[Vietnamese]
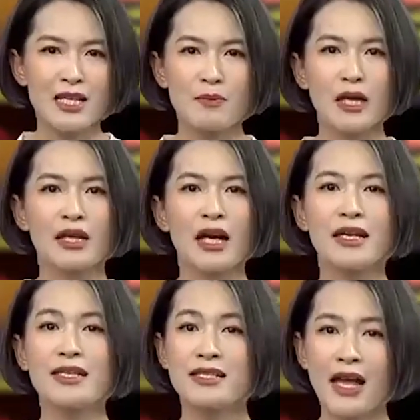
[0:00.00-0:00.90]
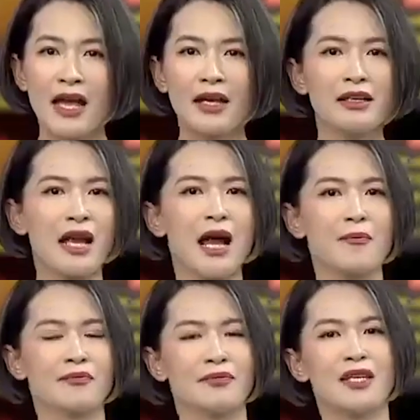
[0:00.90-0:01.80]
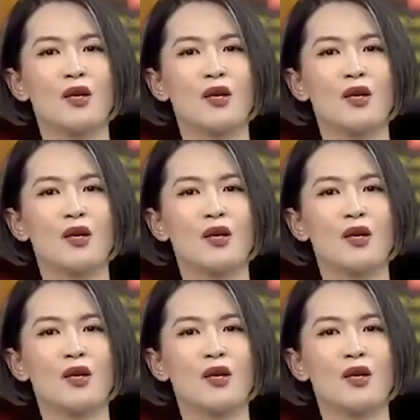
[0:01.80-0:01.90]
cái gì mình thấy dễ làm